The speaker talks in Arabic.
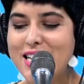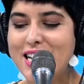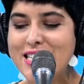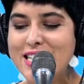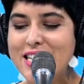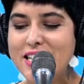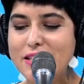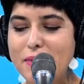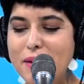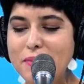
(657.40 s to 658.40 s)
العسكري
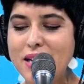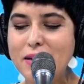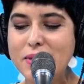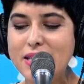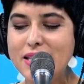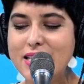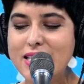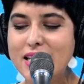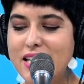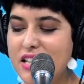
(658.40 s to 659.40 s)
كاتب عام نقابه
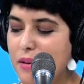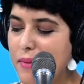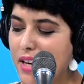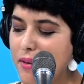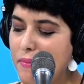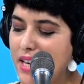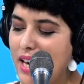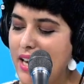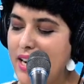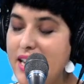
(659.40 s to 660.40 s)
التاكسي الجماعي
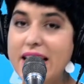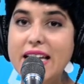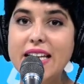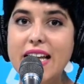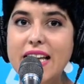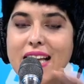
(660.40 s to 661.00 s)
باريانا